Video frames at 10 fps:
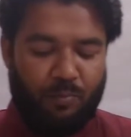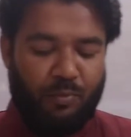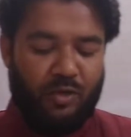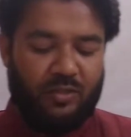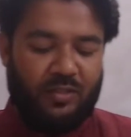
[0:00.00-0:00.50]

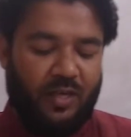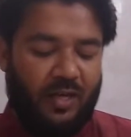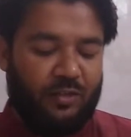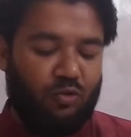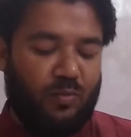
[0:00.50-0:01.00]
পদ্মা
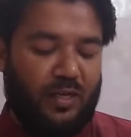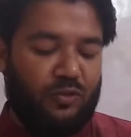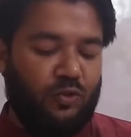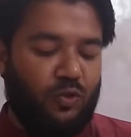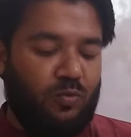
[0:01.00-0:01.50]
তোমার
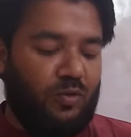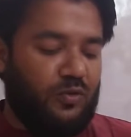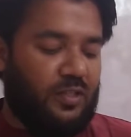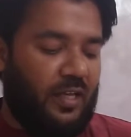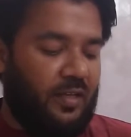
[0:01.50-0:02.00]
যৌবন
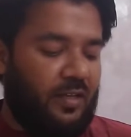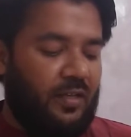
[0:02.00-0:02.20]
চাই